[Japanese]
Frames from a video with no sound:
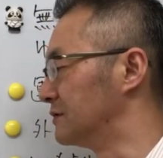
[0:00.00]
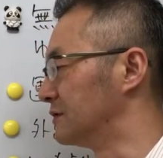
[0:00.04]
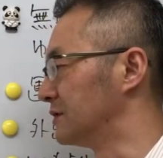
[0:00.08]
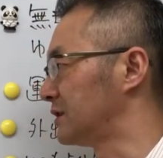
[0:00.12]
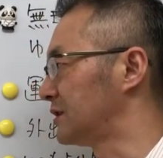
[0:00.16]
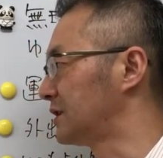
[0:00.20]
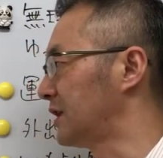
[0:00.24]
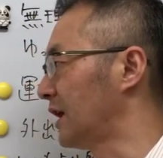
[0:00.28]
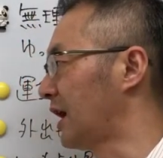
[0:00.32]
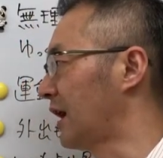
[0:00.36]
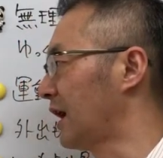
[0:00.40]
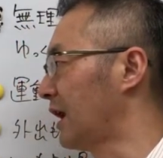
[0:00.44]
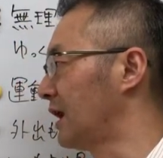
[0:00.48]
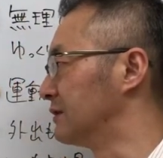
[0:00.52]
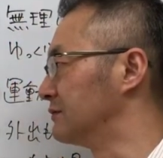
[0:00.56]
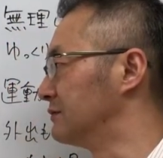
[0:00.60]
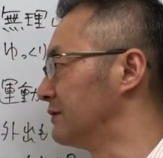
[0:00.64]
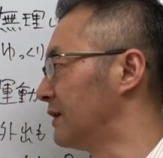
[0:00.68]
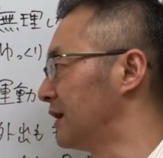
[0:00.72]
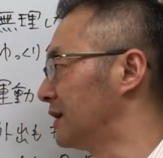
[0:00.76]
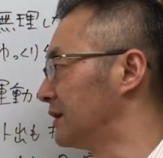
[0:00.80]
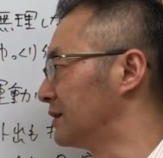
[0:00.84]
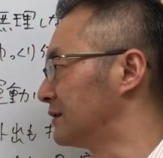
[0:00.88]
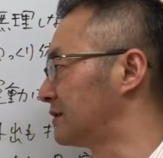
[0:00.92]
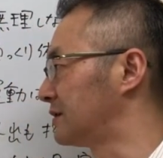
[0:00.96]
下から
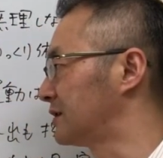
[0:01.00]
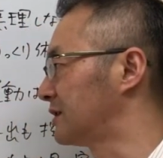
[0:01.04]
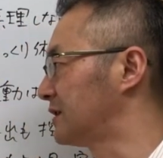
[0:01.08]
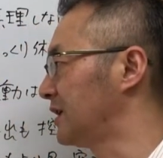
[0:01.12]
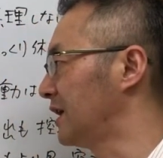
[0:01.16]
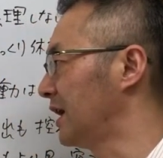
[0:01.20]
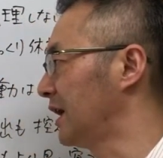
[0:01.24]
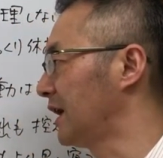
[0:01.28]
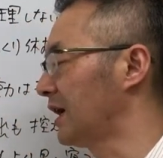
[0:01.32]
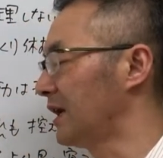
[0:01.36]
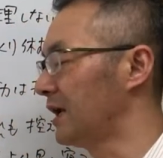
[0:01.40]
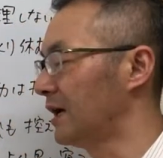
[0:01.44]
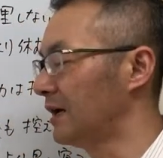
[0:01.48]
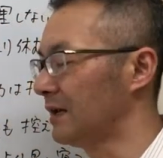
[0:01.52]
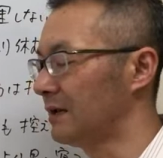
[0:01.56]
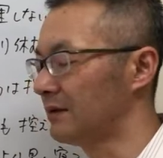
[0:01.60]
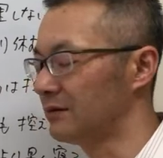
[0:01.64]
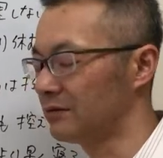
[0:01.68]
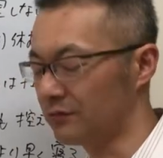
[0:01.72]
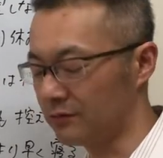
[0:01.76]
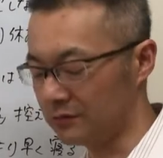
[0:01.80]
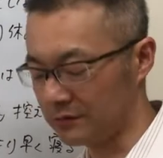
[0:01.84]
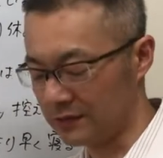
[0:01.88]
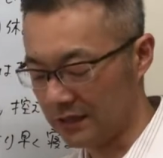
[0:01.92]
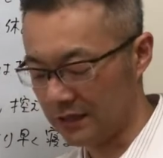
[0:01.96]
上へ突き上げられる
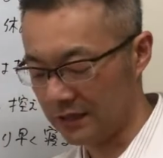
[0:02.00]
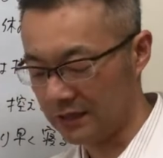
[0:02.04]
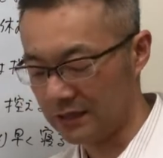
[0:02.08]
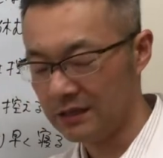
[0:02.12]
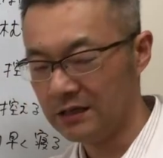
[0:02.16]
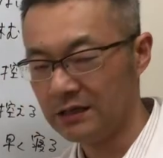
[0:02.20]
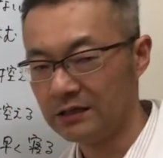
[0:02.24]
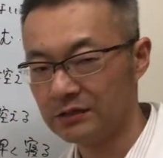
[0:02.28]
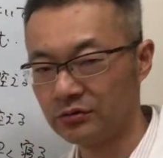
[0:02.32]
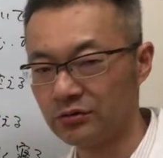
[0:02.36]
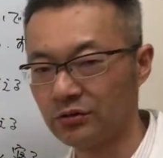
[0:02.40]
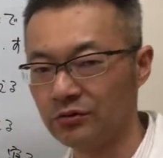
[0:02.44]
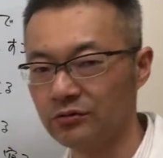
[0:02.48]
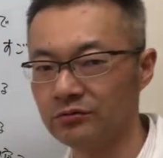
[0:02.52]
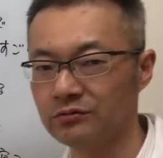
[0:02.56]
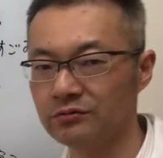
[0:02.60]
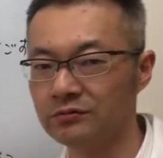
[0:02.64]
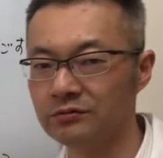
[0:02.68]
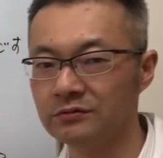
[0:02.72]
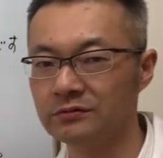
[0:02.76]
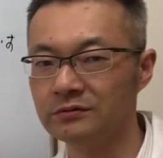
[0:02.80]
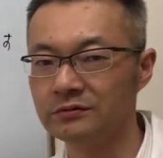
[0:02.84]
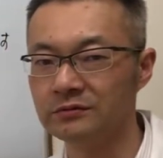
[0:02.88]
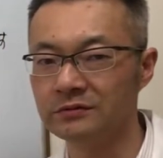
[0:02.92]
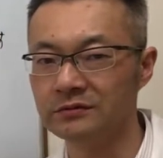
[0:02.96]
ようなそうい
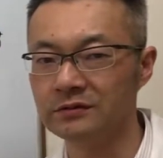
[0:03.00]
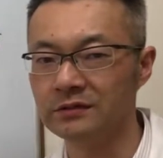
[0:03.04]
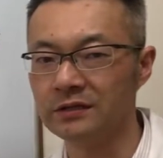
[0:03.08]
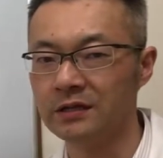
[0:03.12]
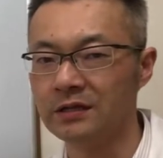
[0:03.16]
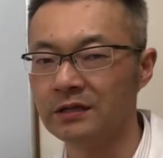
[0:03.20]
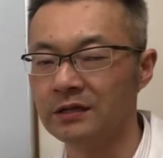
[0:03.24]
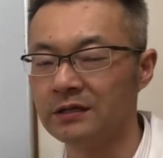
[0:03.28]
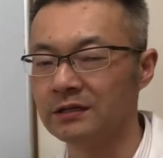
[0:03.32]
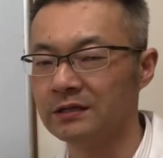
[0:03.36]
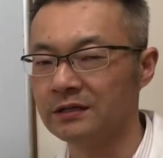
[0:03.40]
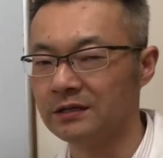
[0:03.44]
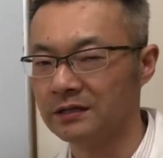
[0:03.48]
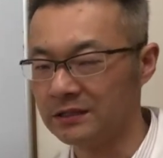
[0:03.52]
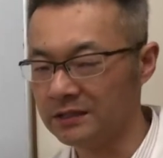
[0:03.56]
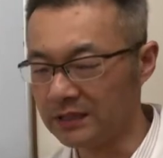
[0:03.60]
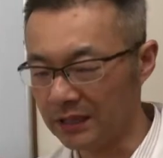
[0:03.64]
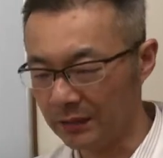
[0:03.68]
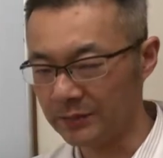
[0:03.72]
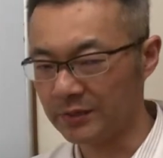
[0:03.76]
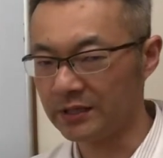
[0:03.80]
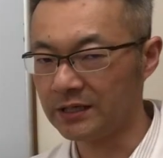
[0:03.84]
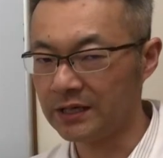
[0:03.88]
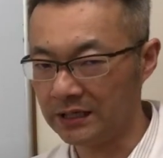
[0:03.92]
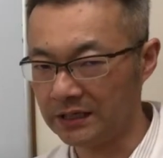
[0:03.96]
う
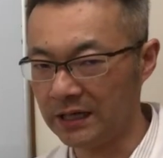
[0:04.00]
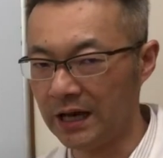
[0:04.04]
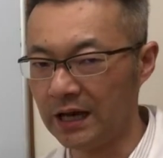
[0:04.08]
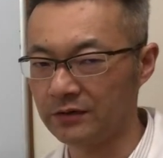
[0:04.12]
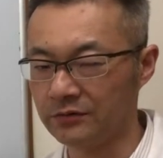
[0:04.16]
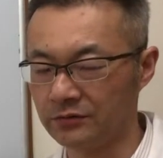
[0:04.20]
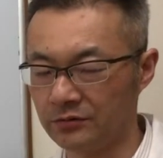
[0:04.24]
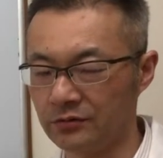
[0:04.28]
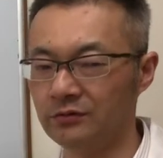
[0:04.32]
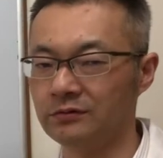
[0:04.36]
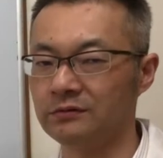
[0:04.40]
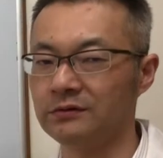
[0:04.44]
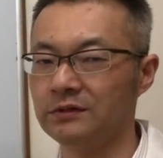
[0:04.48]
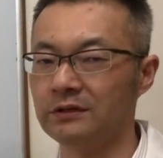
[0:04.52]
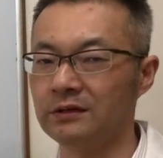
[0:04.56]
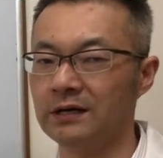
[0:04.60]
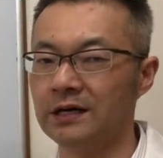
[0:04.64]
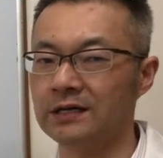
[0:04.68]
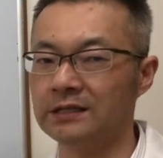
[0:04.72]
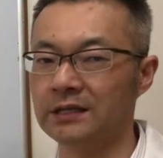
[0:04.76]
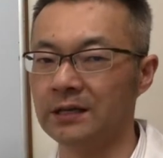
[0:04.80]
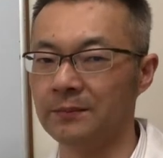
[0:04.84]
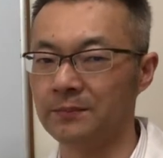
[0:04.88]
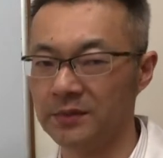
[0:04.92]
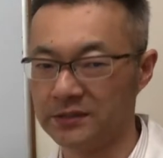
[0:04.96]
痛みがあるよっていう
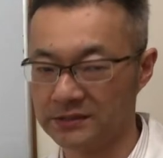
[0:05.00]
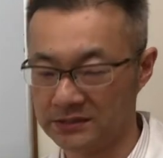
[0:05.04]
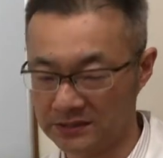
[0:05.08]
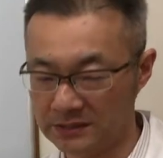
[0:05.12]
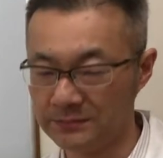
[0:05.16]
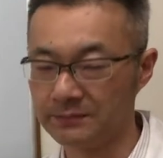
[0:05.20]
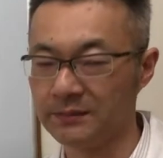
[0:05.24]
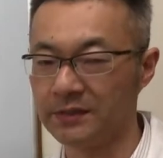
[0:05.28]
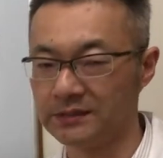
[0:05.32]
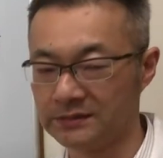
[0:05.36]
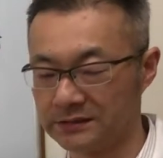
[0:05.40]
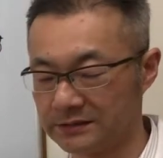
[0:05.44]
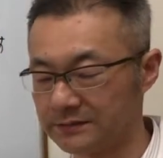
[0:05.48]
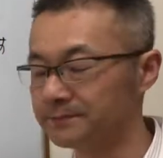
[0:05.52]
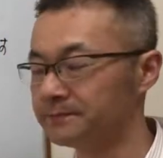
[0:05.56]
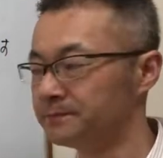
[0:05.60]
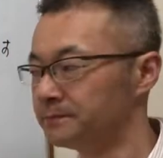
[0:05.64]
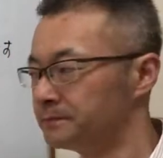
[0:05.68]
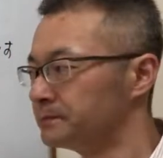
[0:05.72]
方やっぱしいます、